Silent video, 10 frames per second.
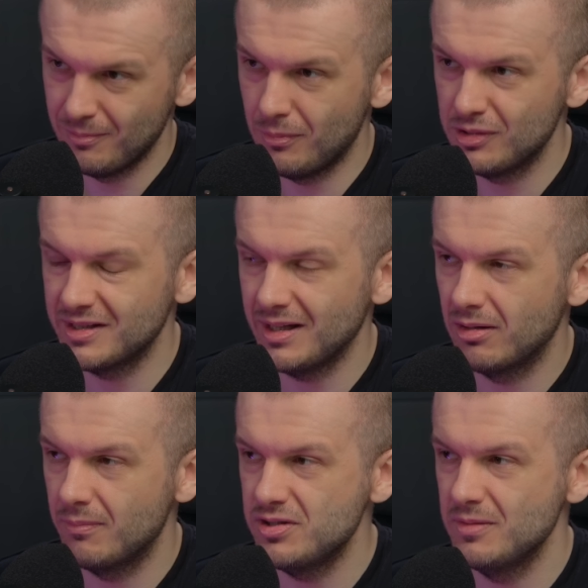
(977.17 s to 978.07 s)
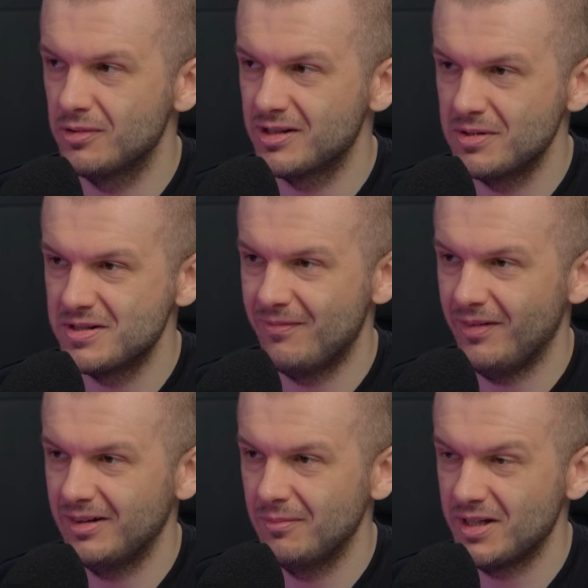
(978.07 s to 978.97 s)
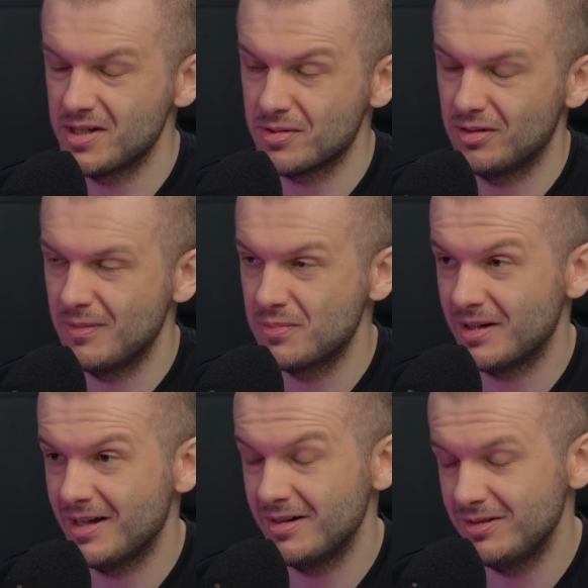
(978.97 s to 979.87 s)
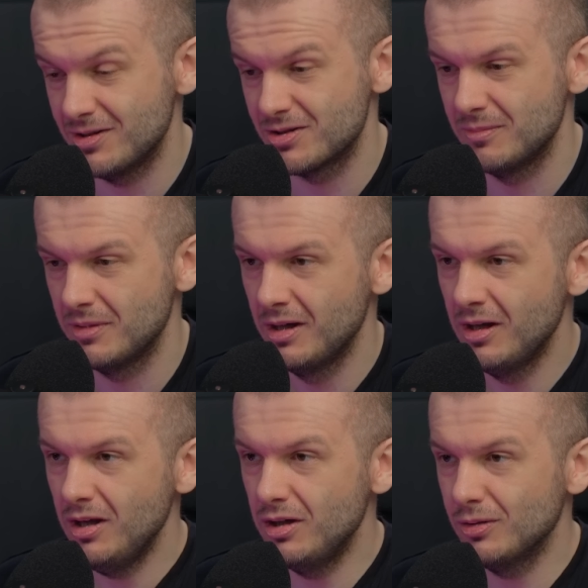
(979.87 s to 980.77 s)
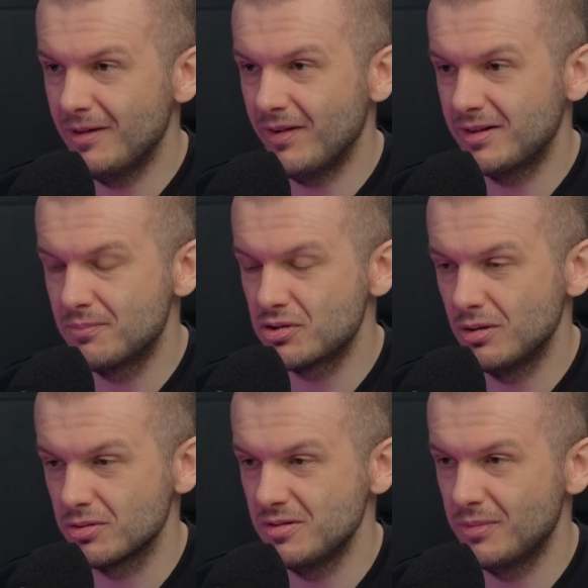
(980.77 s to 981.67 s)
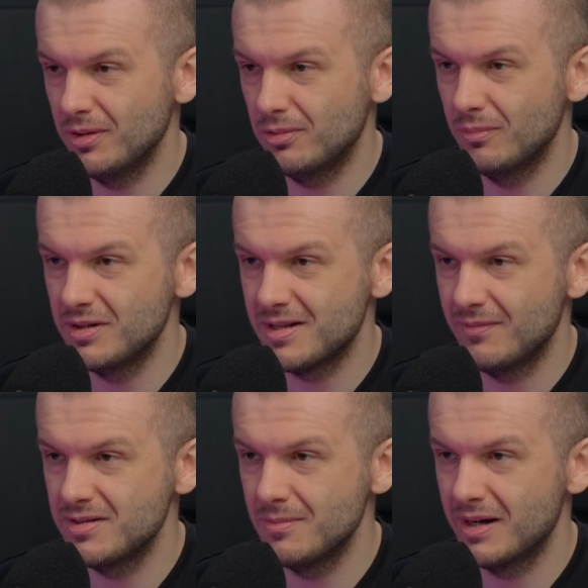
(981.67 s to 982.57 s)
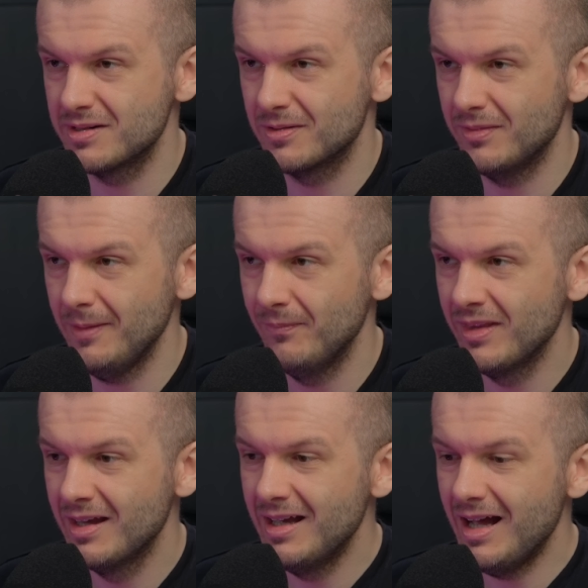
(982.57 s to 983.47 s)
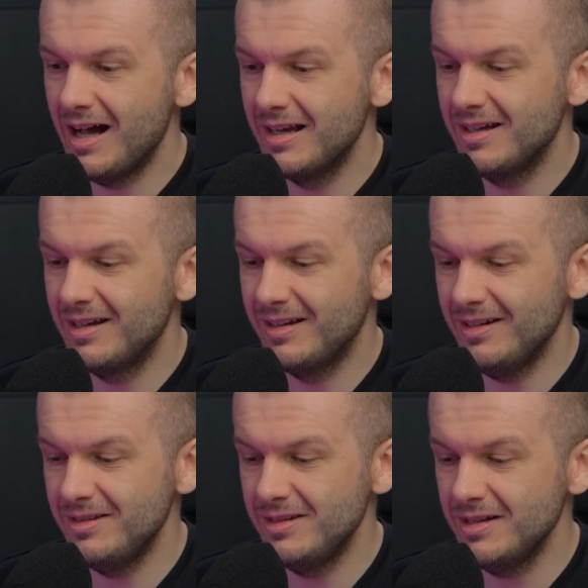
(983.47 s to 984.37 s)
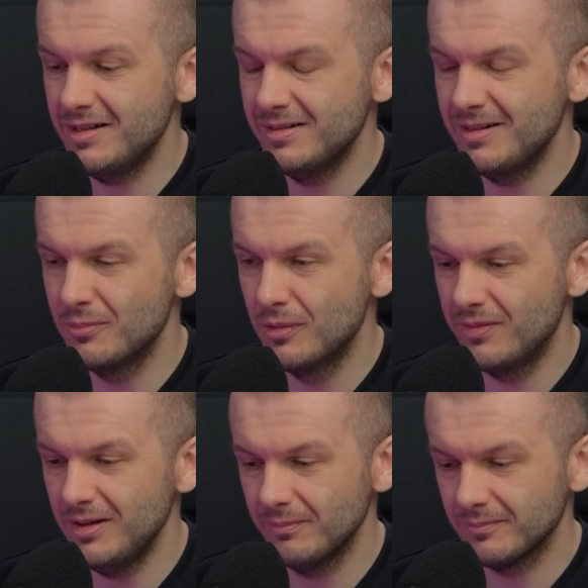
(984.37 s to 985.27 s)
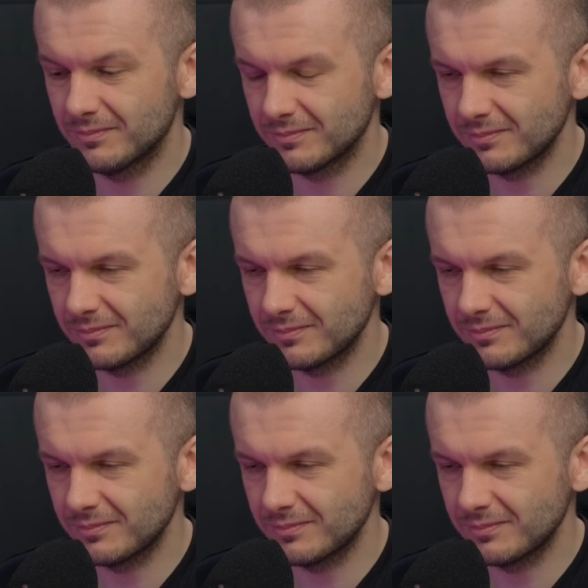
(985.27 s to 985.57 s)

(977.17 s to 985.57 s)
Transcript: można tak robić i można mieć efekty, bo ja tak na przykład robię przy karlitycznym i to efekty przynosi, bo linkują mnie serwisy branżowe, ale nikt nie mówi